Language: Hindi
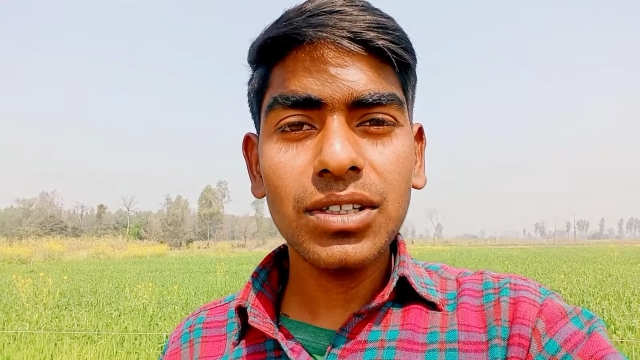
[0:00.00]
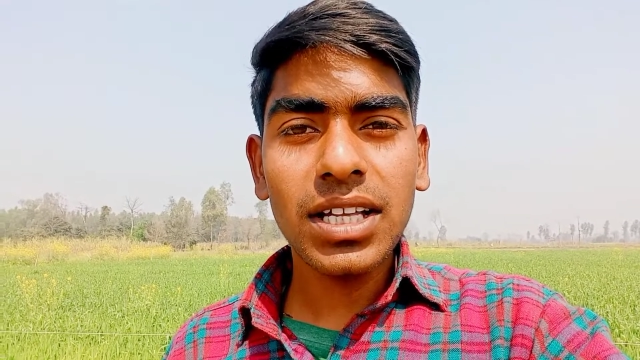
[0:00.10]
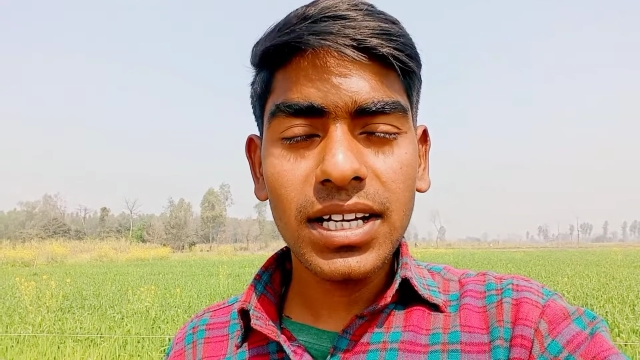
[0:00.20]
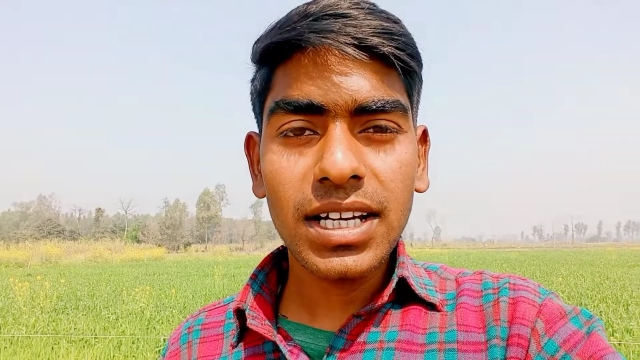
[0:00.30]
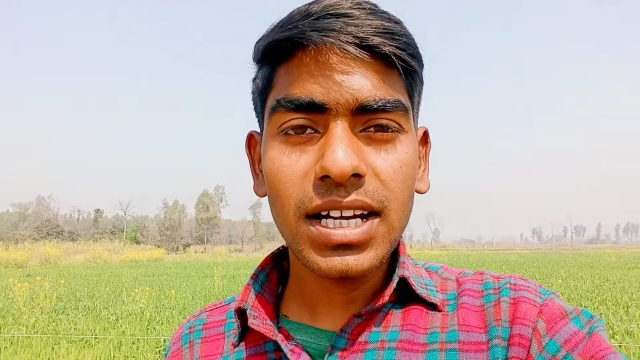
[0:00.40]
जो है
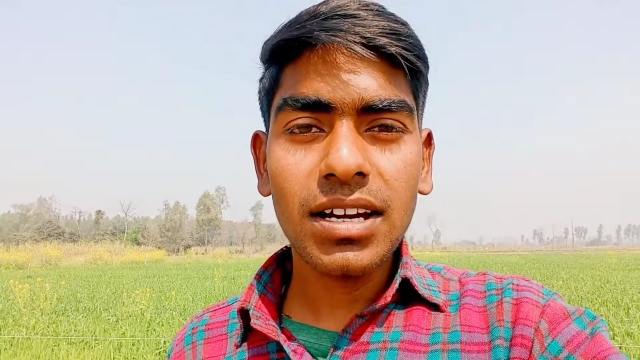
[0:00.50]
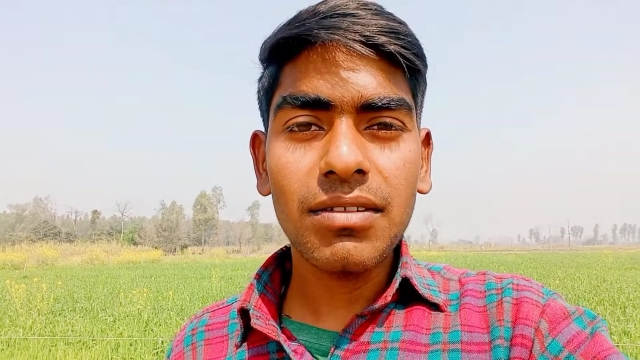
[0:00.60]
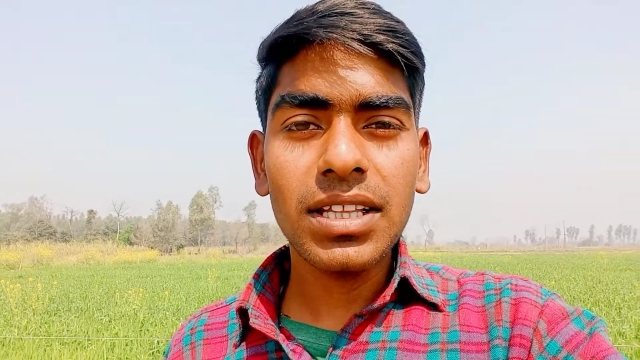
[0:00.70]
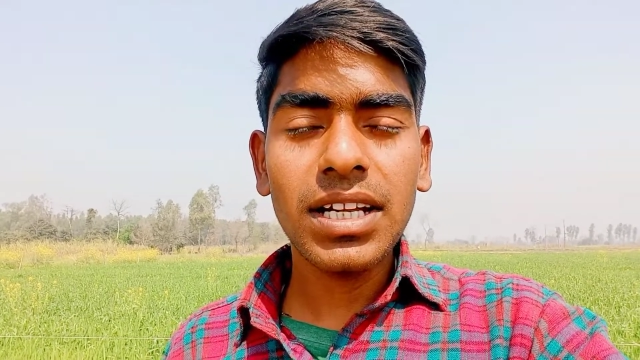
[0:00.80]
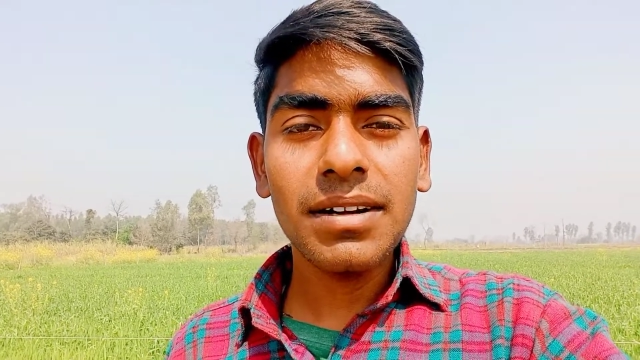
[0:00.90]
दाखिला
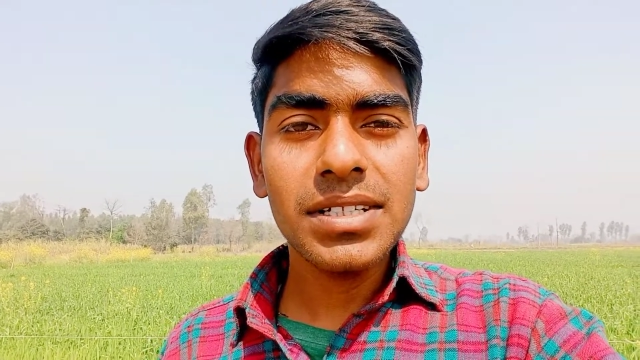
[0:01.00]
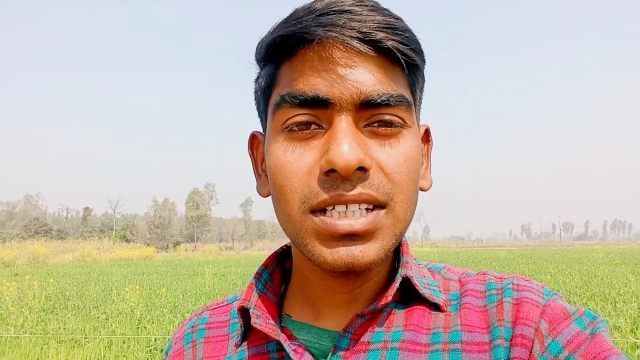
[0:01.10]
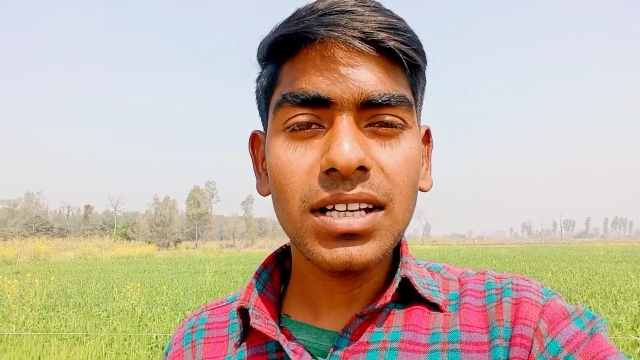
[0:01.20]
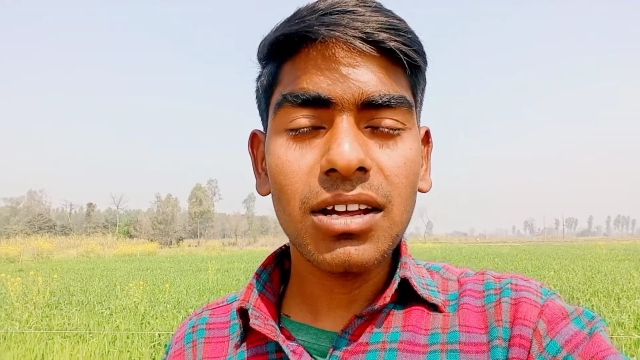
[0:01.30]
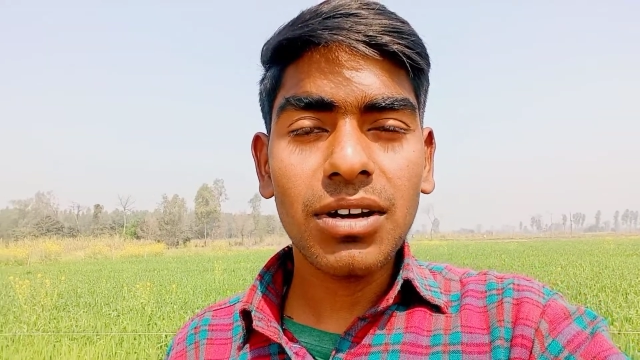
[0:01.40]
करवाते हैं
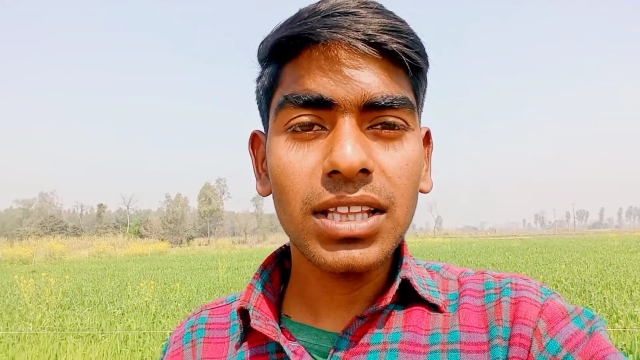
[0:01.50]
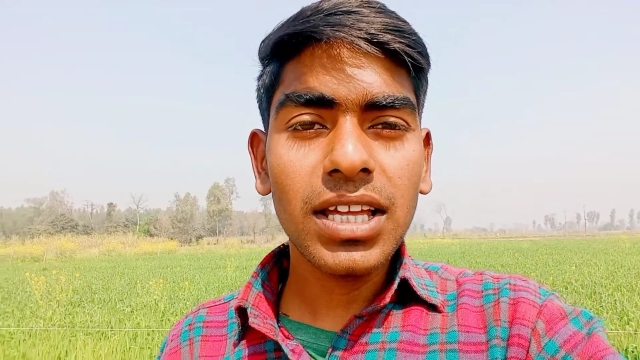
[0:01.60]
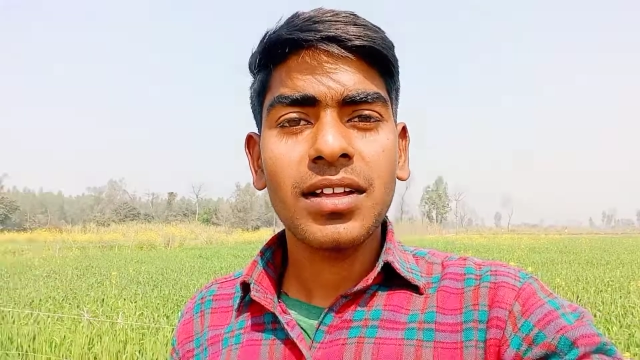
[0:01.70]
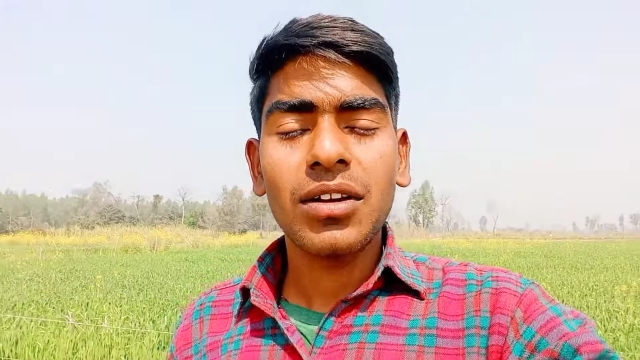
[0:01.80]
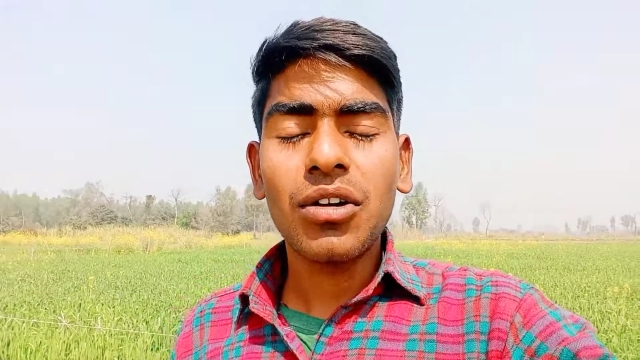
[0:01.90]
एडमिशन करवाते हैं